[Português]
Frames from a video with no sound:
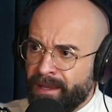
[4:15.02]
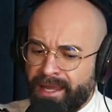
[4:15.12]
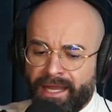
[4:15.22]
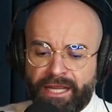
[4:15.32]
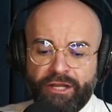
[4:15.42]

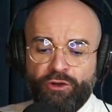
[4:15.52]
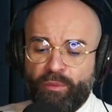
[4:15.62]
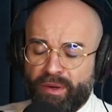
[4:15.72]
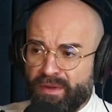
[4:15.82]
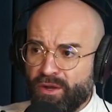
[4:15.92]
Ele criou o
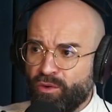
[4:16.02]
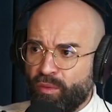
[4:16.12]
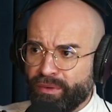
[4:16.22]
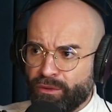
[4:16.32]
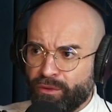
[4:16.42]
primeiro
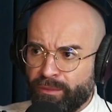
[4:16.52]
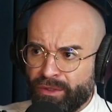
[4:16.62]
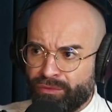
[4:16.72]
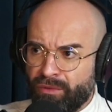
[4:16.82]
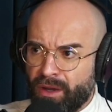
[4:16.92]
computador
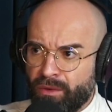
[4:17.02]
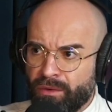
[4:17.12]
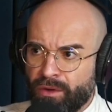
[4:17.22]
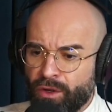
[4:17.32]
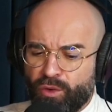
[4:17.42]

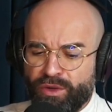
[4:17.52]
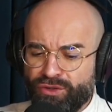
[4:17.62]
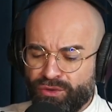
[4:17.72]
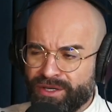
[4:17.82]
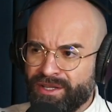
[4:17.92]
pessoal com
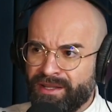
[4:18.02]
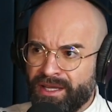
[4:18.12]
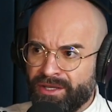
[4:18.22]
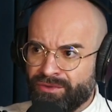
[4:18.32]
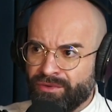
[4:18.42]
editor de
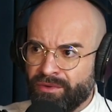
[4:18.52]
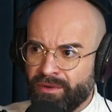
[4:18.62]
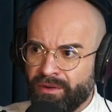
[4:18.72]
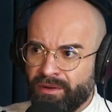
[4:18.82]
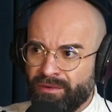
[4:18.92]
texto.
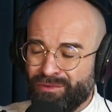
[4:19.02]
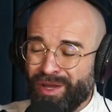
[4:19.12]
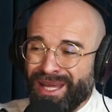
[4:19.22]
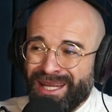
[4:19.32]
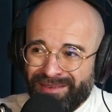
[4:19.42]
Foi
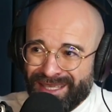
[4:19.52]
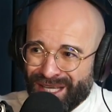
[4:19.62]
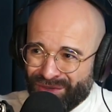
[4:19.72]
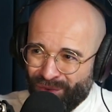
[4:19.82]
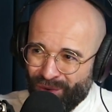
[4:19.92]
ele que fez
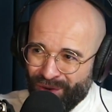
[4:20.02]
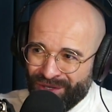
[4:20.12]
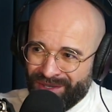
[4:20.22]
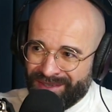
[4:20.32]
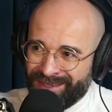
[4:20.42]
as
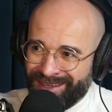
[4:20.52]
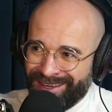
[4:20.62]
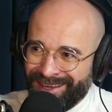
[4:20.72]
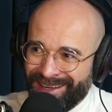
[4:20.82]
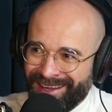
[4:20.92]
fontes.
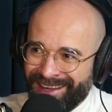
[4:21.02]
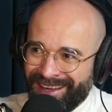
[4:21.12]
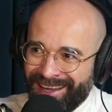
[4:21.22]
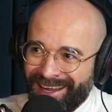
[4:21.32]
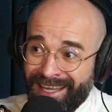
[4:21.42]

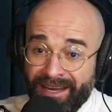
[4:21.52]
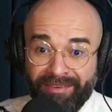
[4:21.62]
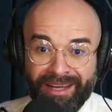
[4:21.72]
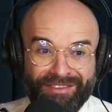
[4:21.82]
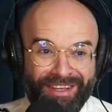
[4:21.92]
E ele
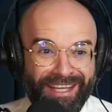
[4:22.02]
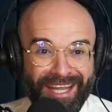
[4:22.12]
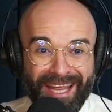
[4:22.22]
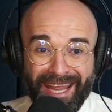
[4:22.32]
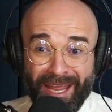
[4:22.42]
fala assim:
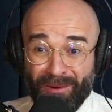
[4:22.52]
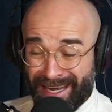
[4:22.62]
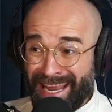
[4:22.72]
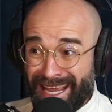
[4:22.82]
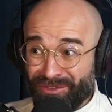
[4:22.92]
eu
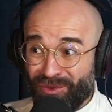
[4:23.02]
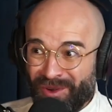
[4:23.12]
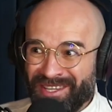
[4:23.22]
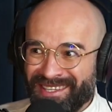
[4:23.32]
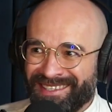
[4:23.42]
criei as
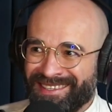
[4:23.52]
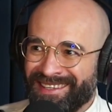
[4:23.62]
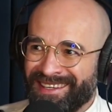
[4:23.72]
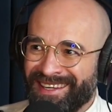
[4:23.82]
fontes.